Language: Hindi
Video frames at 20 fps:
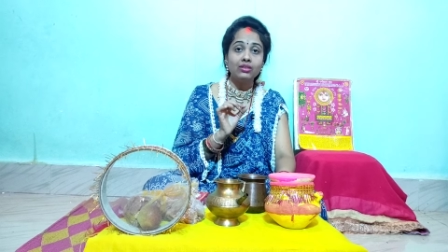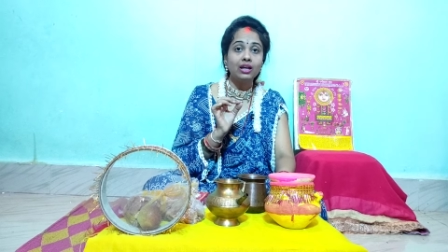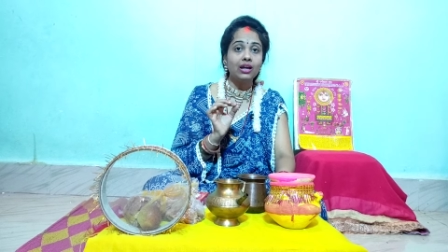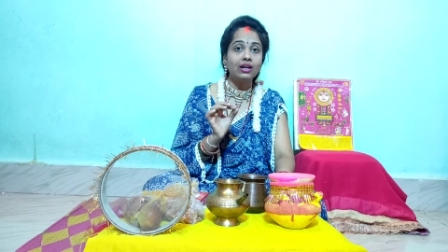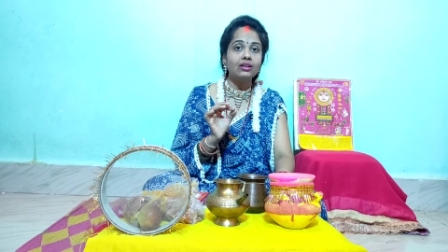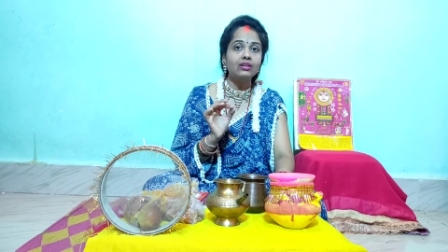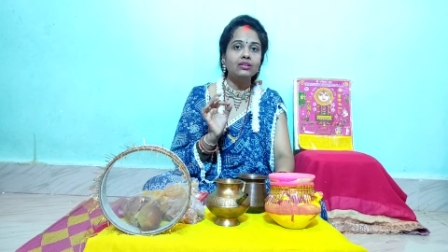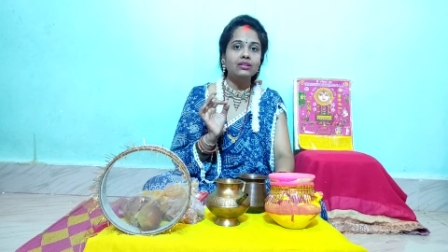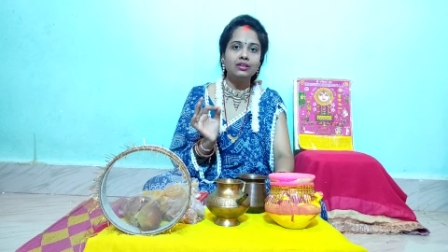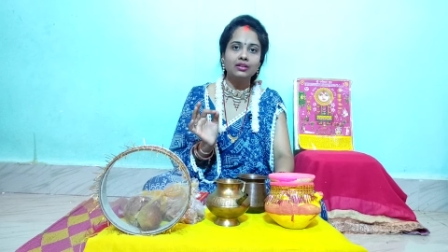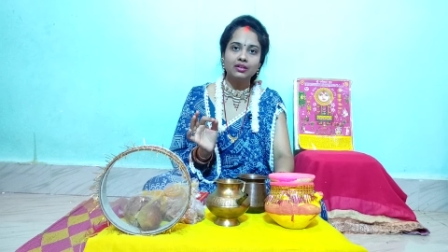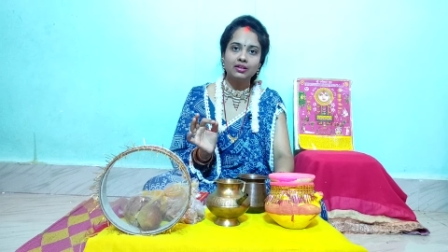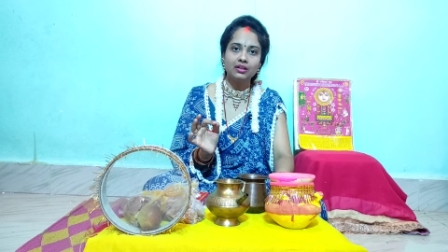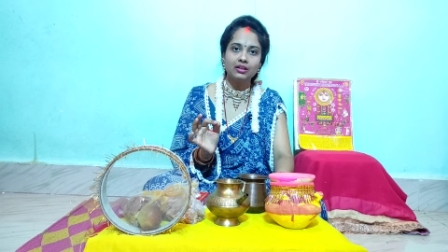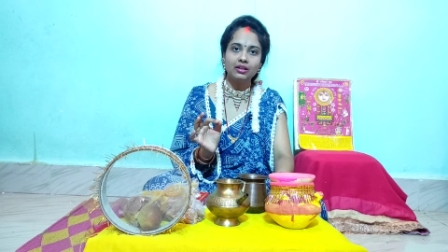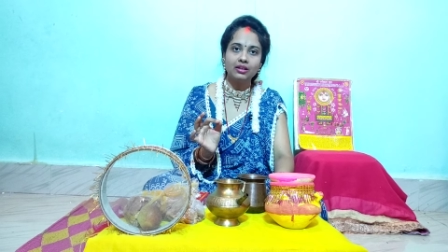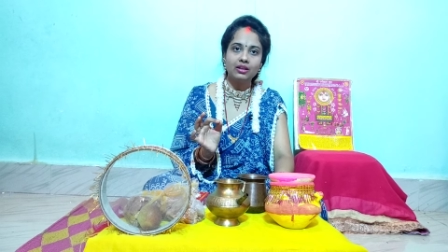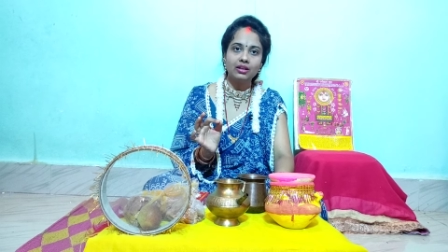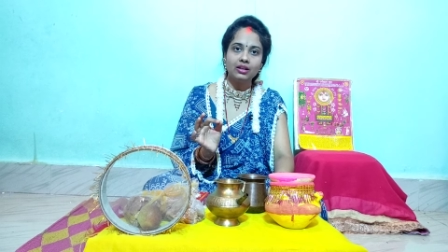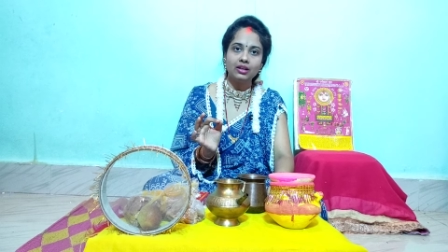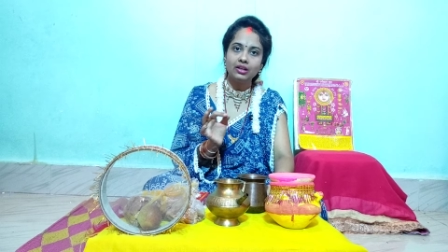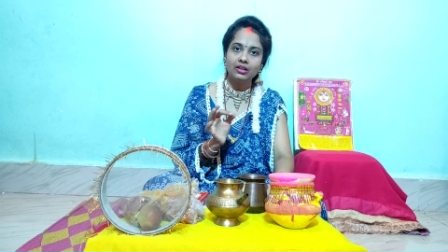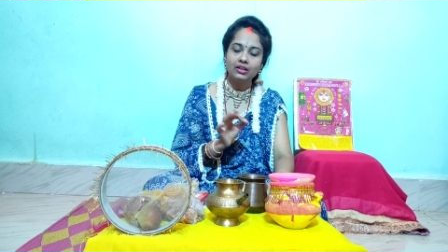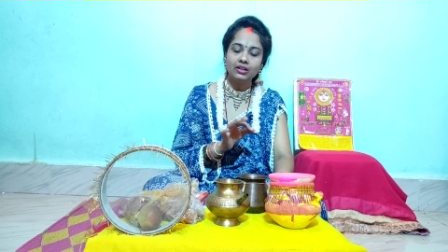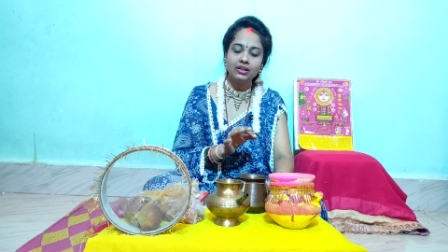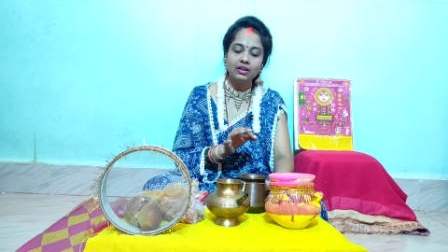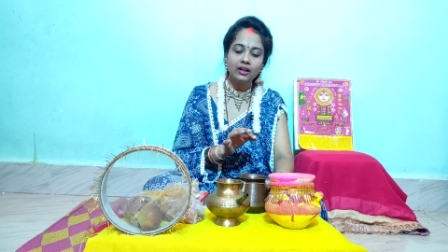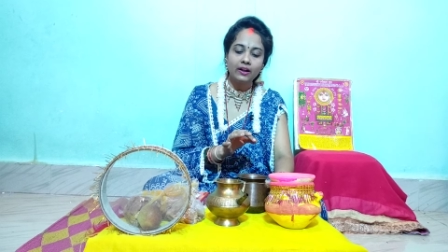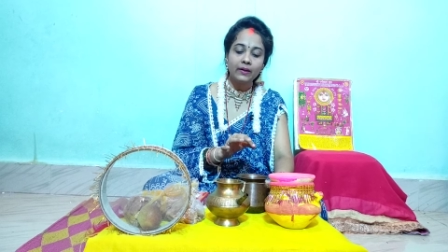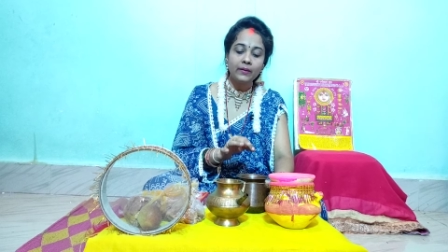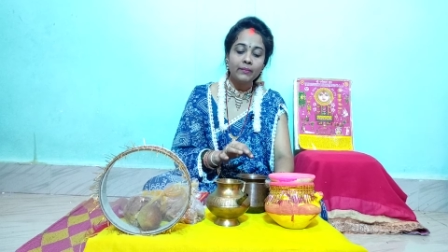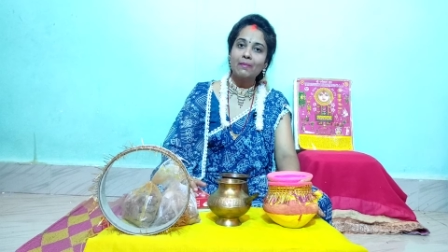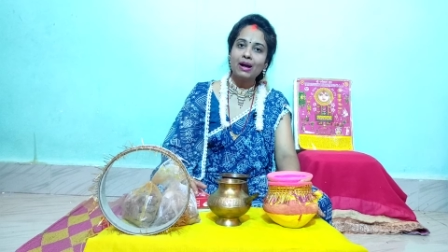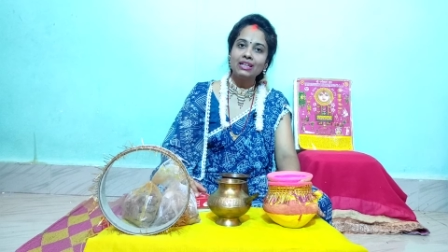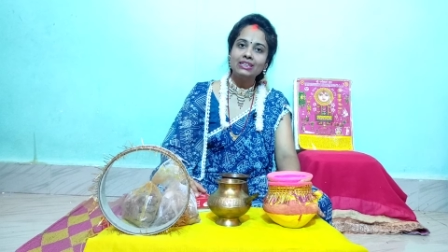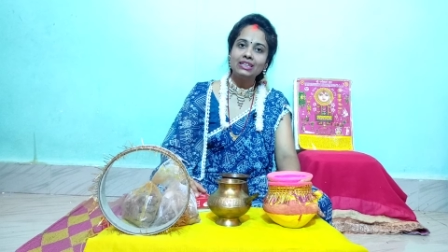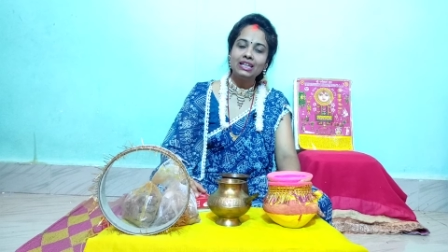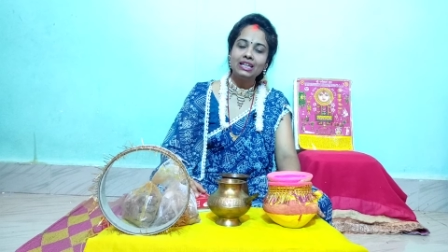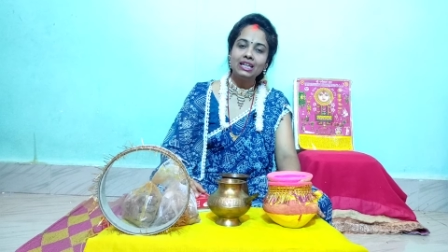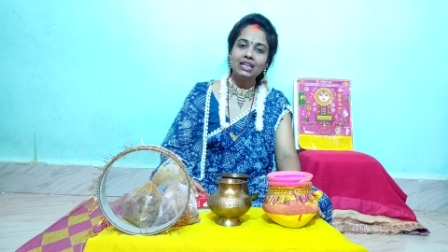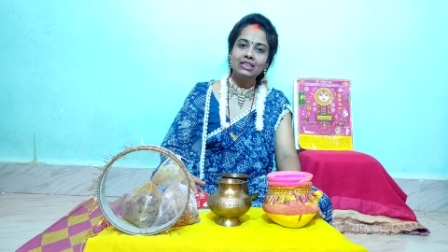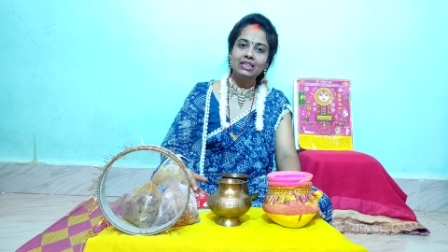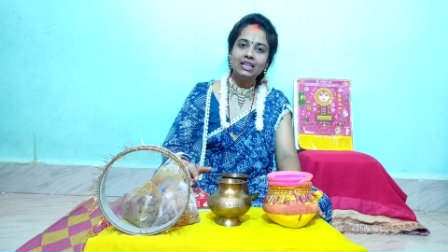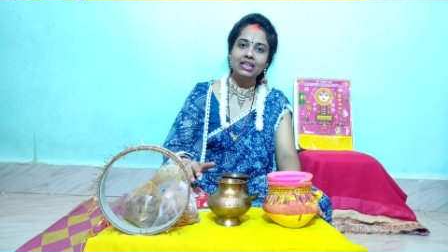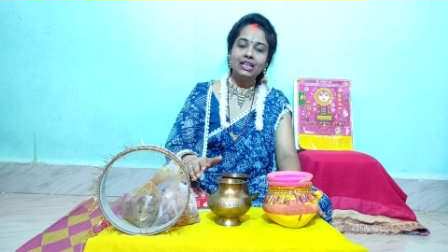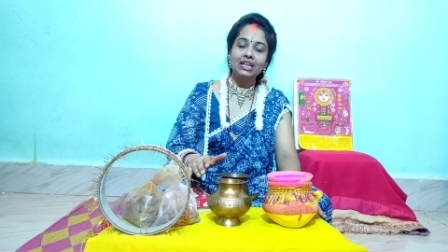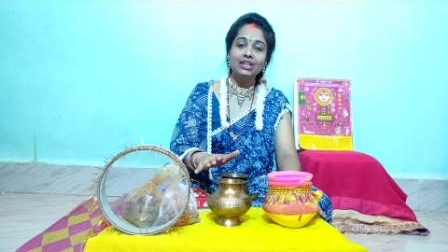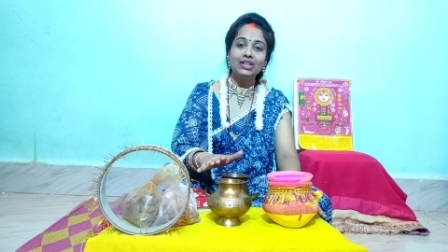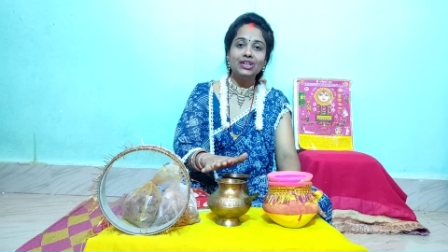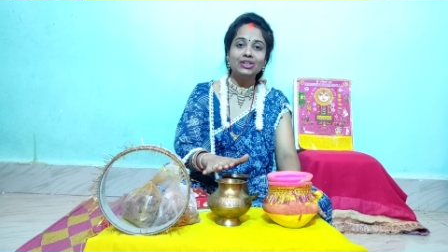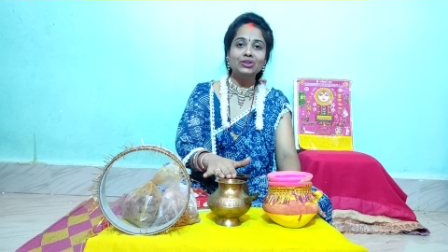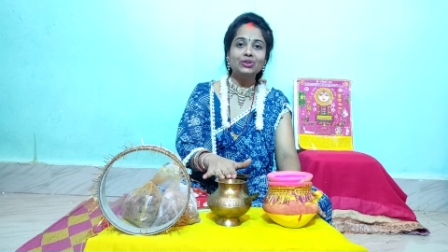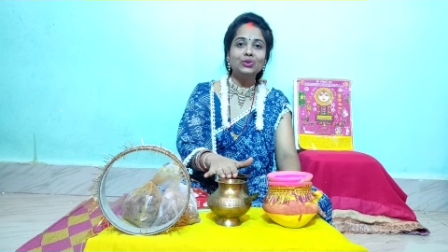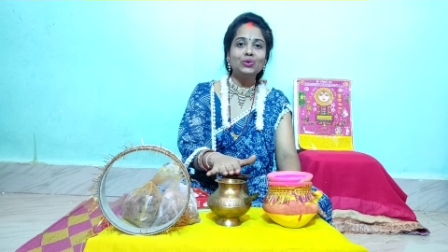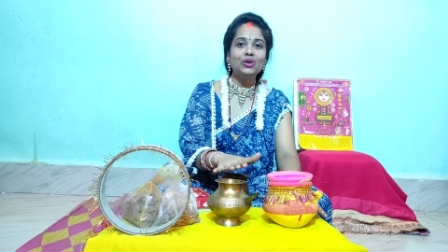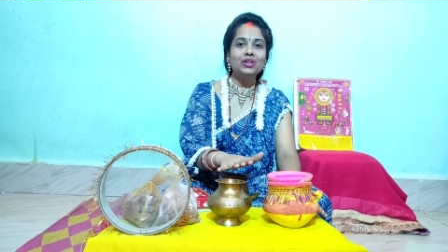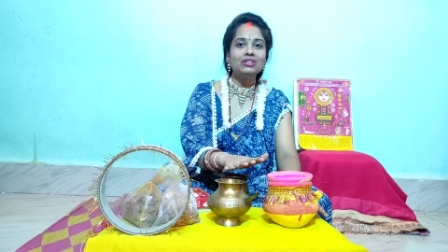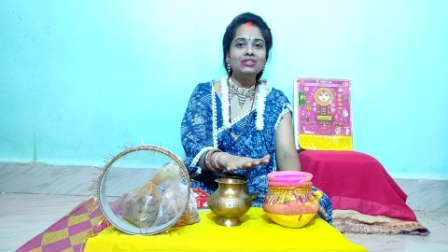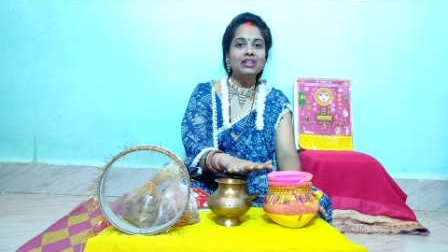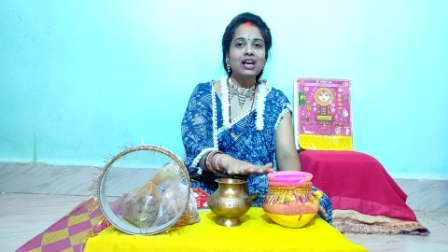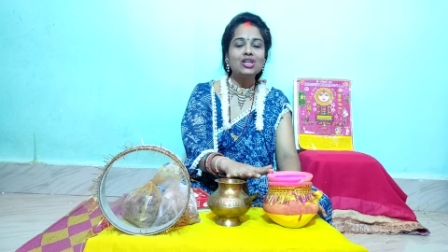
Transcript: दान करने के लिए ठीक है अब बात कर लेते हैं कि ग्रंथों और